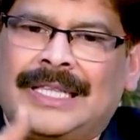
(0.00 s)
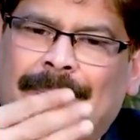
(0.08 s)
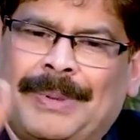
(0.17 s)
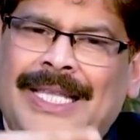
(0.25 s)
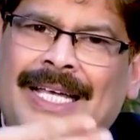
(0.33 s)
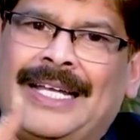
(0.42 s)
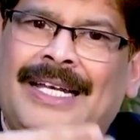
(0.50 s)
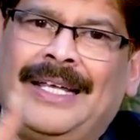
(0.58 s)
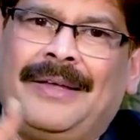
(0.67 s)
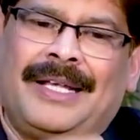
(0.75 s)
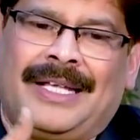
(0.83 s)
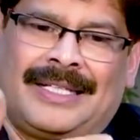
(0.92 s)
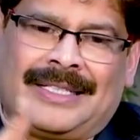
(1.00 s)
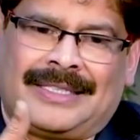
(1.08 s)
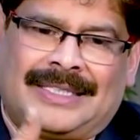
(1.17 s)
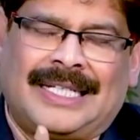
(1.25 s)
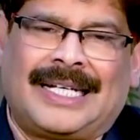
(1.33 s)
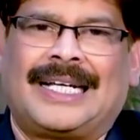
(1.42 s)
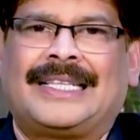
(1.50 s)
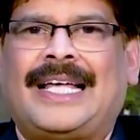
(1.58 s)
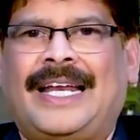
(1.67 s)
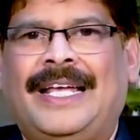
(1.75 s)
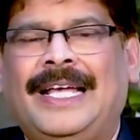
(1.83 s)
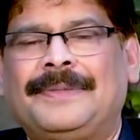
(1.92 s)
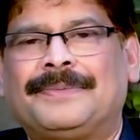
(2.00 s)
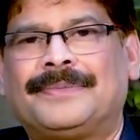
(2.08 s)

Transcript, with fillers: తిప్పతీగని చిన్నగా తరిగి